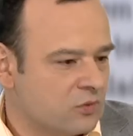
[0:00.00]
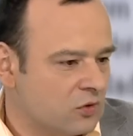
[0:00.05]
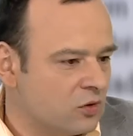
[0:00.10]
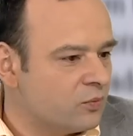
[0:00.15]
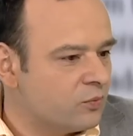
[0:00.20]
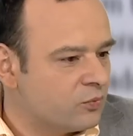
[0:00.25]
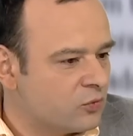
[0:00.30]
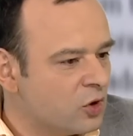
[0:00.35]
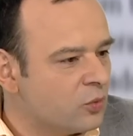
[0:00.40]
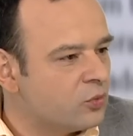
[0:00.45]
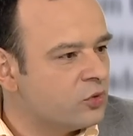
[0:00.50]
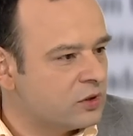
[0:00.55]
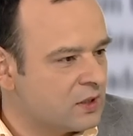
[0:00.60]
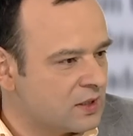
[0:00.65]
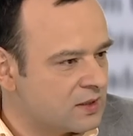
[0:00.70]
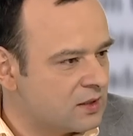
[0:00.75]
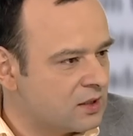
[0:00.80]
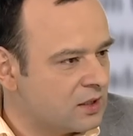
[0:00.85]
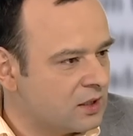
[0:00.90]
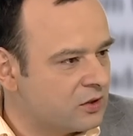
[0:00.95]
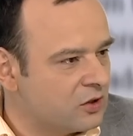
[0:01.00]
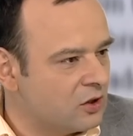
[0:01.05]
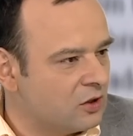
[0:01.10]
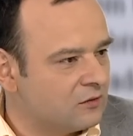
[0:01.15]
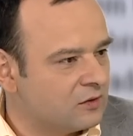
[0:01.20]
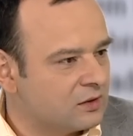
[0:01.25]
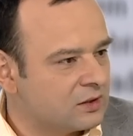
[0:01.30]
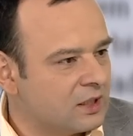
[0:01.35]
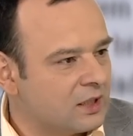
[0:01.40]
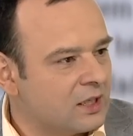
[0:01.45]
no, to były teksty
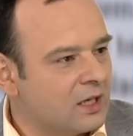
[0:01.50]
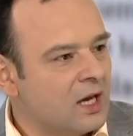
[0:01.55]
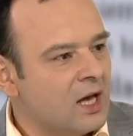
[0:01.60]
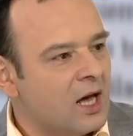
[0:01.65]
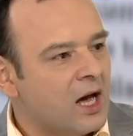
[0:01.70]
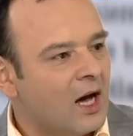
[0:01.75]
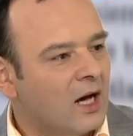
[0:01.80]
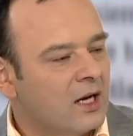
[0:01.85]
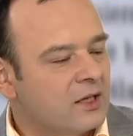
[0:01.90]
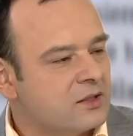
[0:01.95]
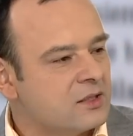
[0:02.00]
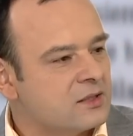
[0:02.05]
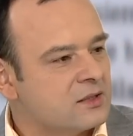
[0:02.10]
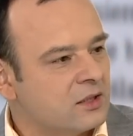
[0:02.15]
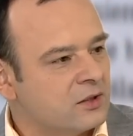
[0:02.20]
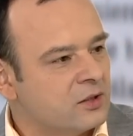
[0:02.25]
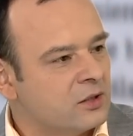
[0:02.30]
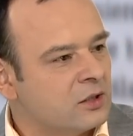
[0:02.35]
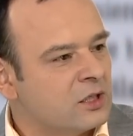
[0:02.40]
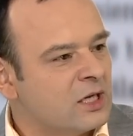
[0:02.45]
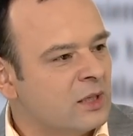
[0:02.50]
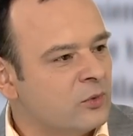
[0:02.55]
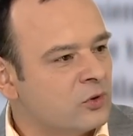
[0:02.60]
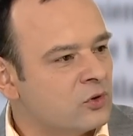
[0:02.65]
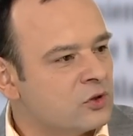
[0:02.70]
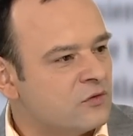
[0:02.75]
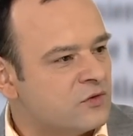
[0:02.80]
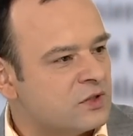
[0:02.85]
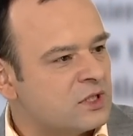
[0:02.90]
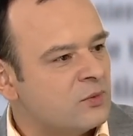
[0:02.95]
radiowe, tak? ale jest z satyrykami,
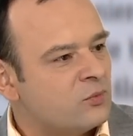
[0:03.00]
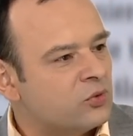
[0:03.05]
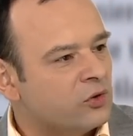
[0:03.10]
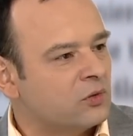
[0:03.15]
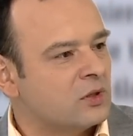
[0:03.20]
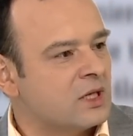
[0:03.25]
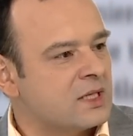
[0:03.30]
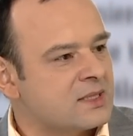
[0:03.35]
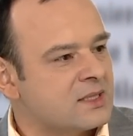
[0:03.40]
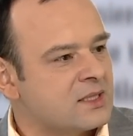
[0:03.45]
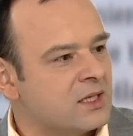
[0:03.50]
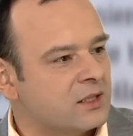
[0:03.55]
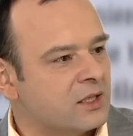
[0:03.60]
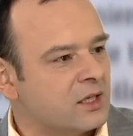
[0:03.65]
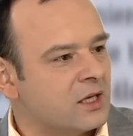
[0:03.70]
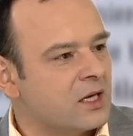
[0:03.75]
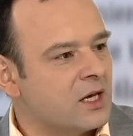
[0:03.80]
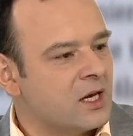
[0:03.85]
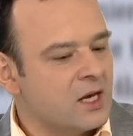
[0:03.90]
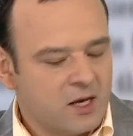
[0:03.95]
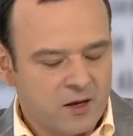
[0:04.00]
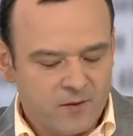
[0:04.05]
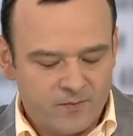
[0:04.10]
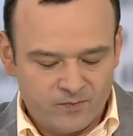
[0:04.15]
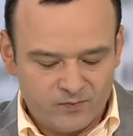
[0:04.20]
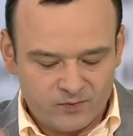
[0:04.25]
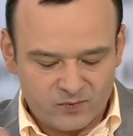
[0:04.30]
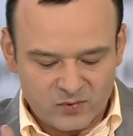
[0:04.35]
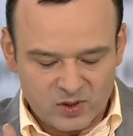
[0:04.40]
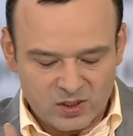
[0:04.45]
którzy występują na scenie.
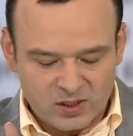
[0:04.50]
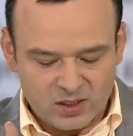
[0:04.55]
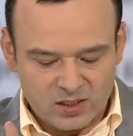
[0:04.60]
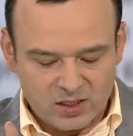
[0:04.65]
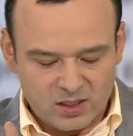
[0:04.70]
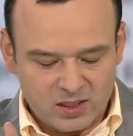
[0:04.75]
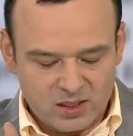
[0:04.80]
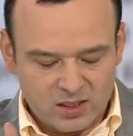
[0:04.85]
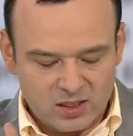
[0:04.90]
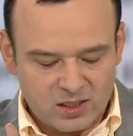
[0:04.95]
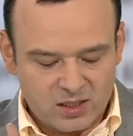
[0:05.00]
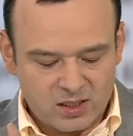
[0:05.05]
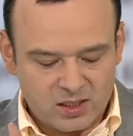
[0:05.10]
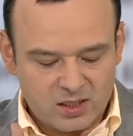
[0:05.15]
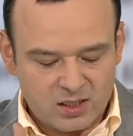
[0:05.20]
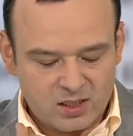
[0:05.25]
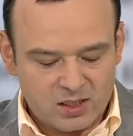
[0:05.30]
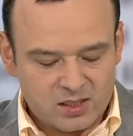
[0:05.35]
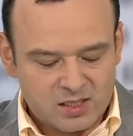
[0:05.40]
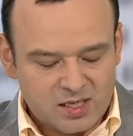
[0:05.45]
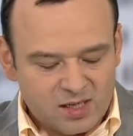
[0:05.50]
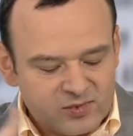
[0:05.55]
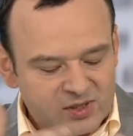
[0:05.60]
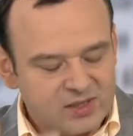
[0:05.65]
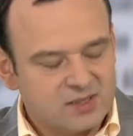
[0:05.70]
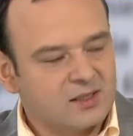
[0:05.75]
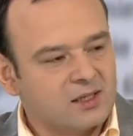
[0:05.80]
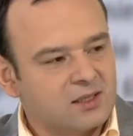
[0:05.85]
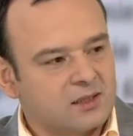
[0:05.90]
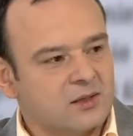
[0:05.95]
Mm, y, tam
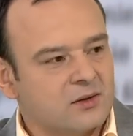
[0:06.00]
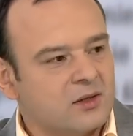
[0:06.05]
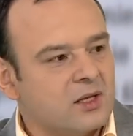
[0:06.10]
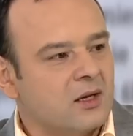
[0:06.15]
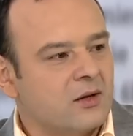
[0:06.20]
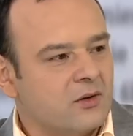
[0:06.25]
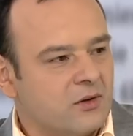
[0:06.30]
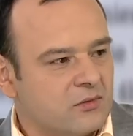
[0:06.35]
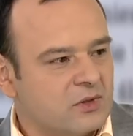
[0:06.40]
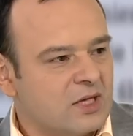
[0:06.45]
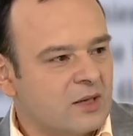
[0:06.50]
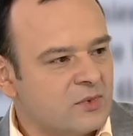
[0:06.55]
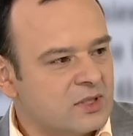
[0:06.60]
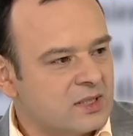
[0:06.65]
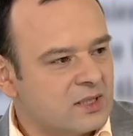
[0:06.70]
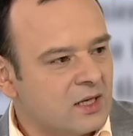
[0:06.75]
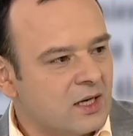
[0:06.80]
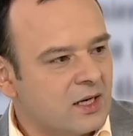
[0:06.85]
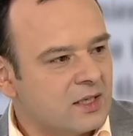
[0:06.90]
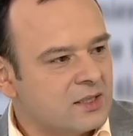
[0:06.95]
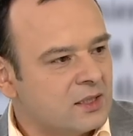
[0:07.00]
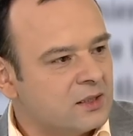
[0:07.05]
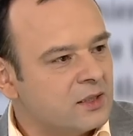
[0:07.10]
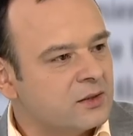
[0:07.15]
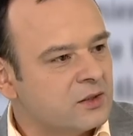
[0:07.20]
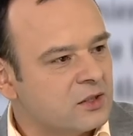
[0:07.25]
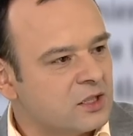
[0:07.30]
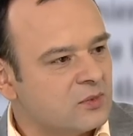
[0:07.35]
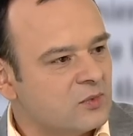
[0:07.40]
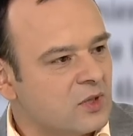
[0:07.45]
jest tam jest reakcja
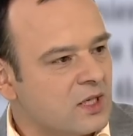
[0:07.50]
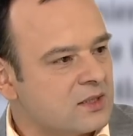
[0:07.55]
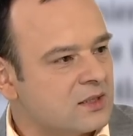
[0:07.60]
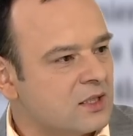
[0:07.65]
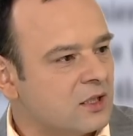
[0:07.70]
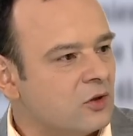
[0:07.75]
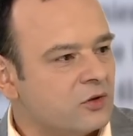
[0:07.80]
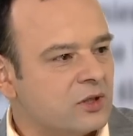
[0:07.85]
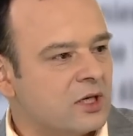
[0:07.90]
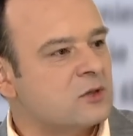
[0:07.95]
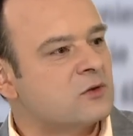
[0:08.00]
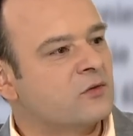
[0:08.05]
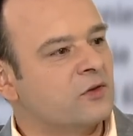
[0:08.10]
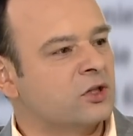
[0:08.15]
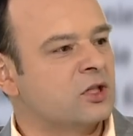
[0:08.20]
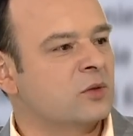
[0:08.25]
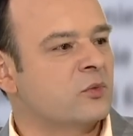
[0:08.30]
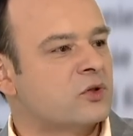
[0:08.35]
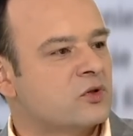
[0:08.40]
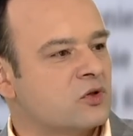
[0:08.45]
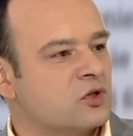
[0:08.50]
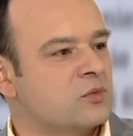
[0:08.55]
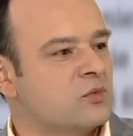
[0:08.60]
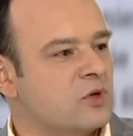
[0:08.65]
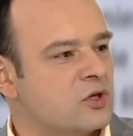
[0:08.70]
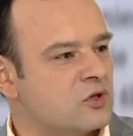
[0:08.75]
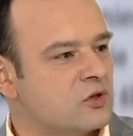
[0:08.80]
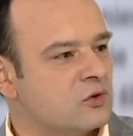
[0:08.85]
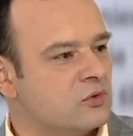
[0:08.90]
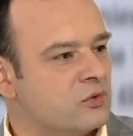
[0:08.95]
natychmiast. Tak? Od razu wiadomo, co
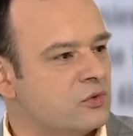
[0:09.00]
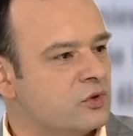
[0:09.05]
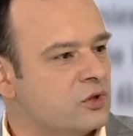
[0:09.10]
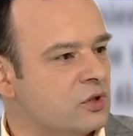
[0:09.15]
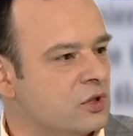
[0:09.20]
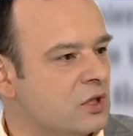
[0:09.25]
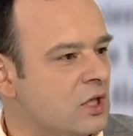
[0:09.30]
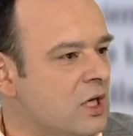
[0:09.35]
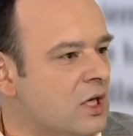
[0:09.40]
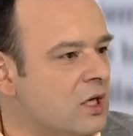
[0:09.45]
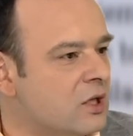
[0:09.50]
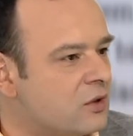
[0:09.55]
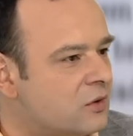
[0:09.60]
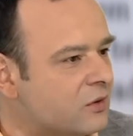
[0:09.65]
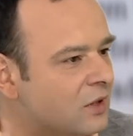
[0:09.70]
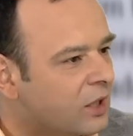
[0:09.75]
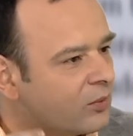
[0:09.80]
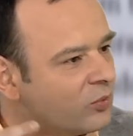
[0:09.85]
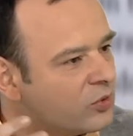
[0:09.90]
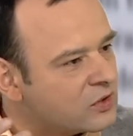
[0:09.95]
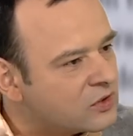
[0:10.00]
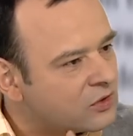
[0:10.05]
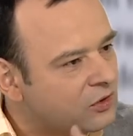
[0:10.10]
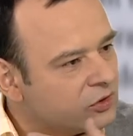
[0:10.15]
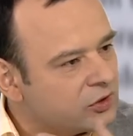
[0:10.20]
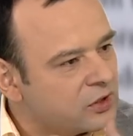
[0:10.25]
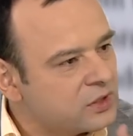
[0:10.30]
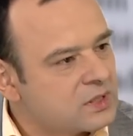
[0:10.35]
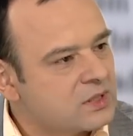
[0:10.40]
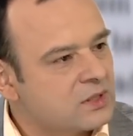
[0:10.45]
śmieszy ludzi, jakby
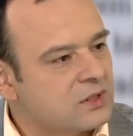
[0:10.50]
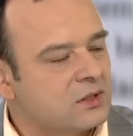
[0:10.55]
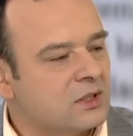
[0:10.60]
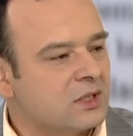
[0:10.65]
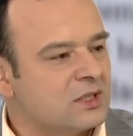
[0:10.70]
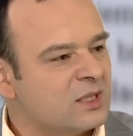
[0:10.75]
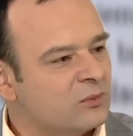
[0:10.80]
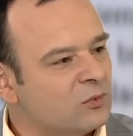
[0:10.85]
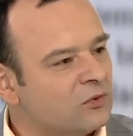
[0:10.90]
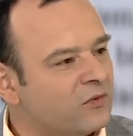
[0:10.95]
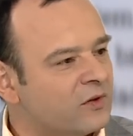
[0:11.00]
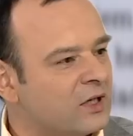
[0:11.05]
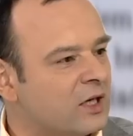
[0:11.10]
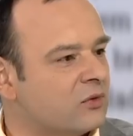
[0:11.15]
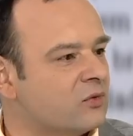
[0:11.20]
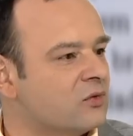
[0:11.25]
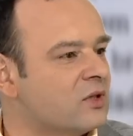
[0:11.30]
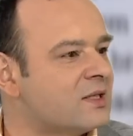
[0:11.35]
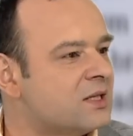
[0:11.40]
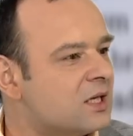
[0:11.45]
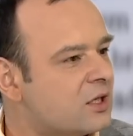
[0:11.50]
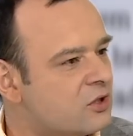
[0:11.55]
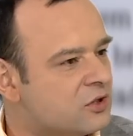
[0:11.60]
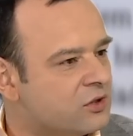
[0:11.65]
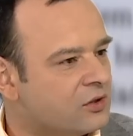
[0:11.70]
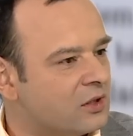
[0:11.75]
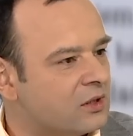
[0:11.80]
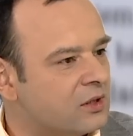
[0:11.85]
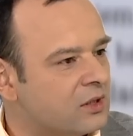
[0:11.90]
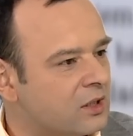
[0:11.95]
co jest. Tak samo w radiu. Jest
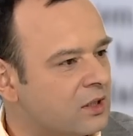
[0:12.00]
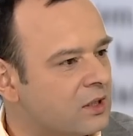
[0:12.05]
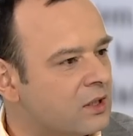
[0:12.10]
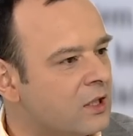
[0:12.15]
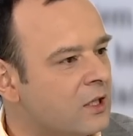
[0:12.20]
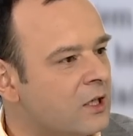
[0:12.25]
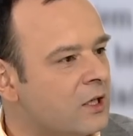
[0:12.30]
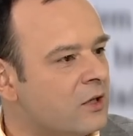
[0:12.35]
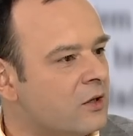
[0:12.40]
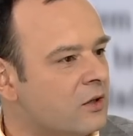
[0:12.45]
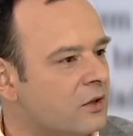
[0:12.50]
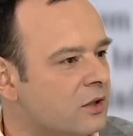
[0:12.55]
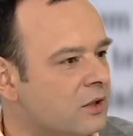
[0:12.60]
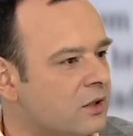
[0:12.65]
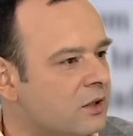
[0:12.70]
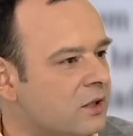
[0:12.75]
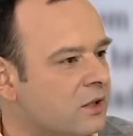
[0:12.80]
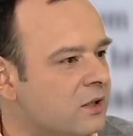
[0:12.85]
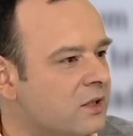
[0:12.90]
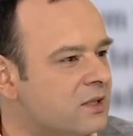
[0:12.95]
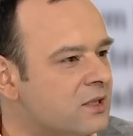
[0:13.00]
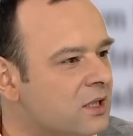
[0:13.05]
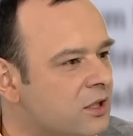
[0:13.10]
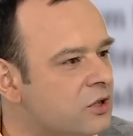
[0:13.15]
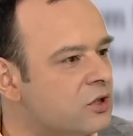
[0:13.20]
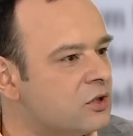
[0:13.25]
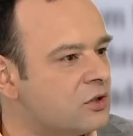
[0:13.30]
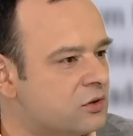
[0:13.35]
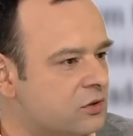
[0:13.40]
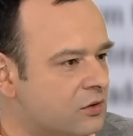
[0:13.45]
jakiś jednak e, jest
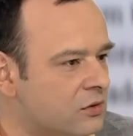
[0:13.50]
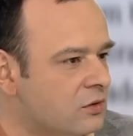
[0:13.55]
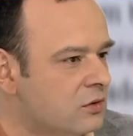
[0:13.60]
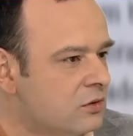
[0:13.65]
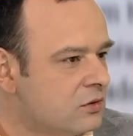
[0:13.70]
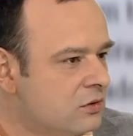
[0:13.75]
jakiś e,